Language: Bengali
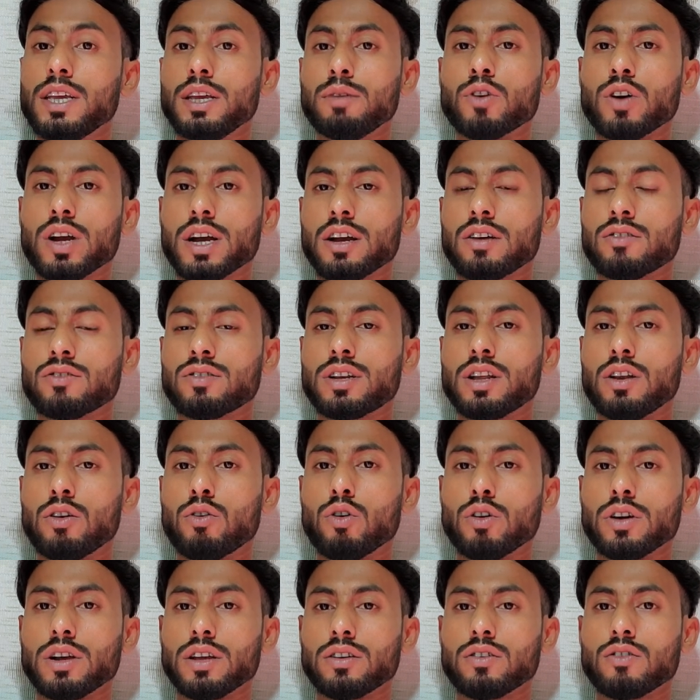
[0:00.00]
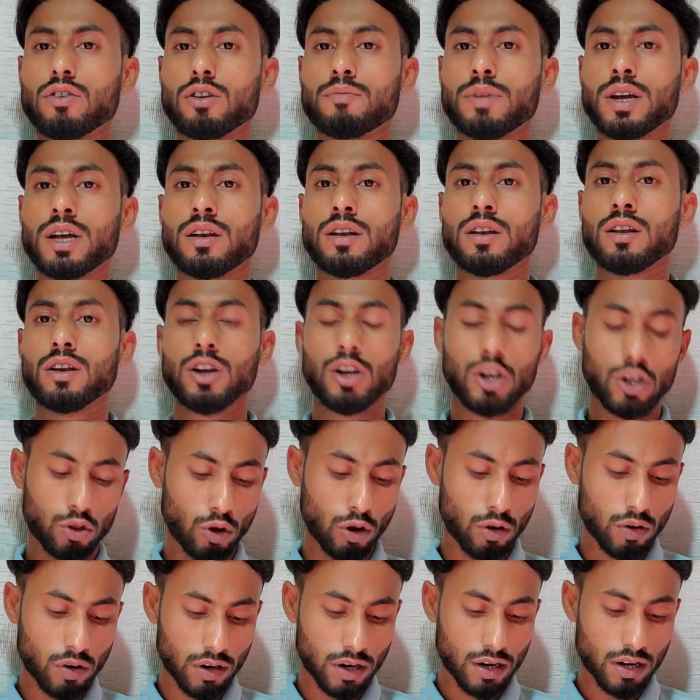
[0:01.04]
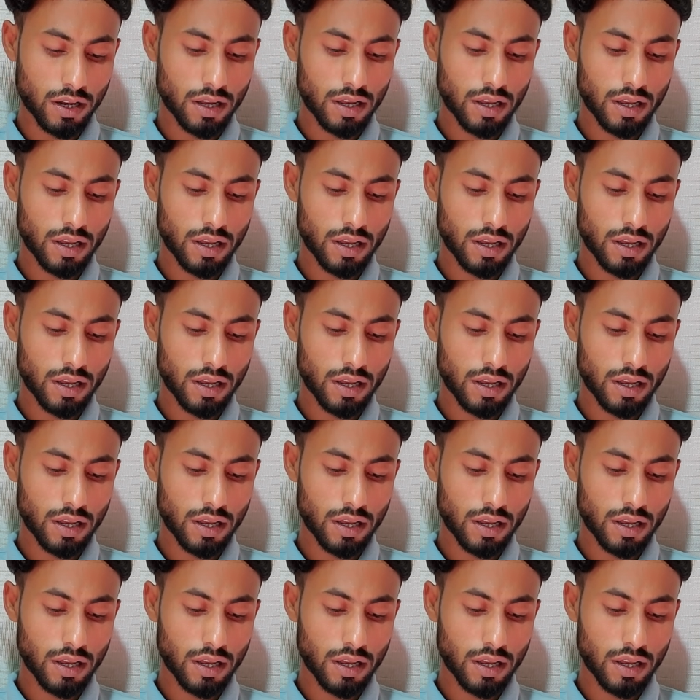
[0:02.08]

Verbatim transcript: ইমো অ্যাকাউন্টটি লগ করবেন তখন